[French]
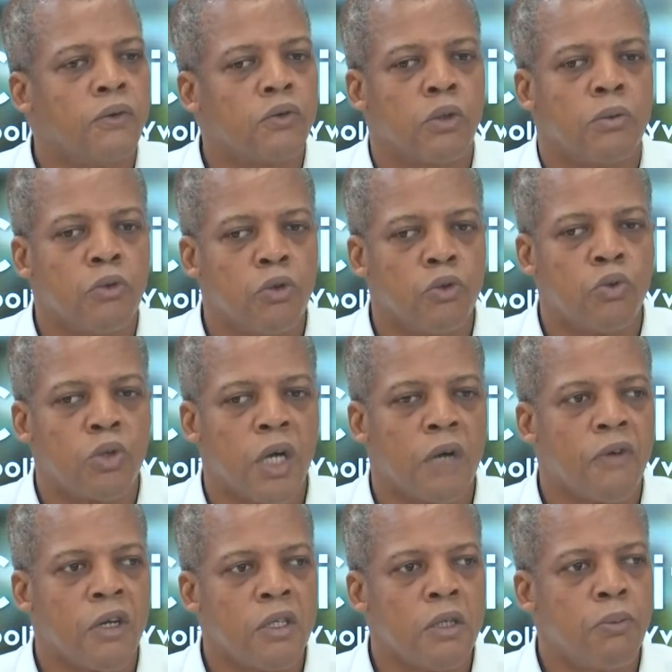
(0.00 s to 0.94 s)
nous sommes venus
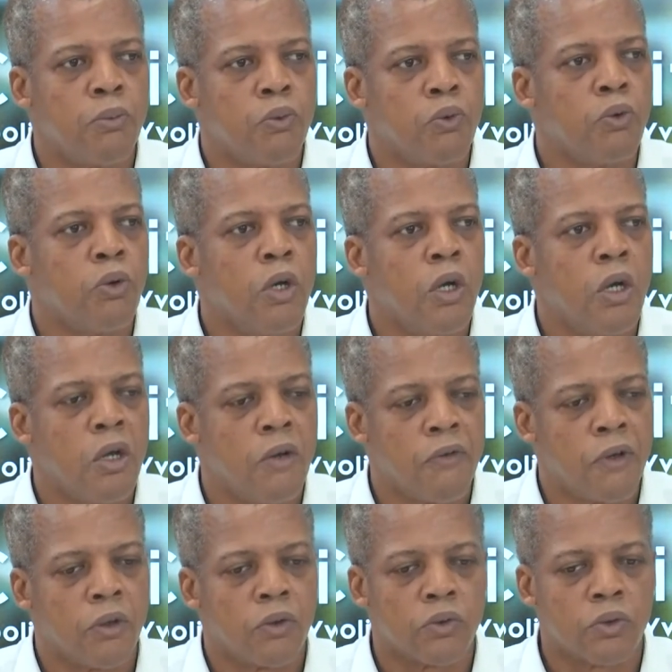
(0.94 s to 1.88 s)
travailler pour
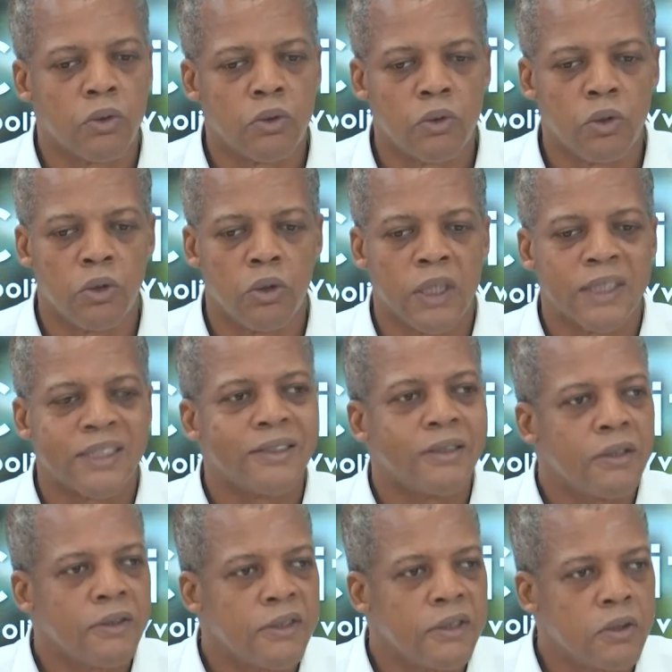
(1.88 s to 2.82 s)
faire en sorte que la
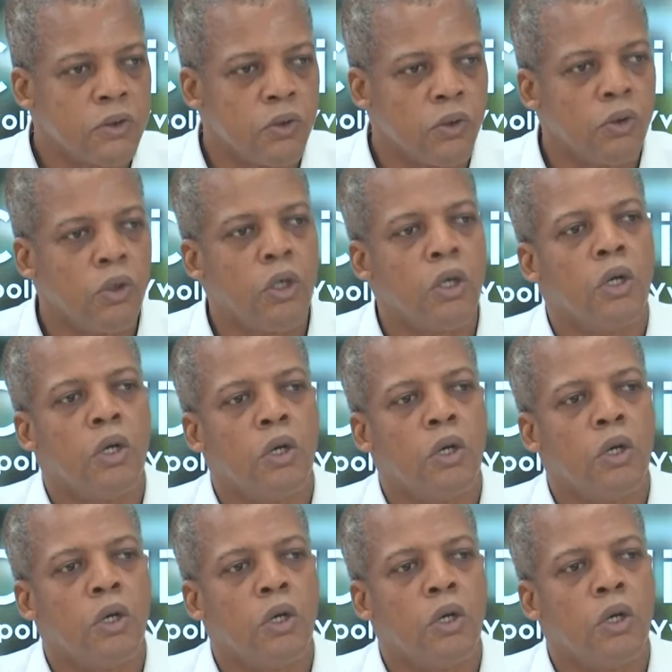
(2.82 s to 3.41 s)
transition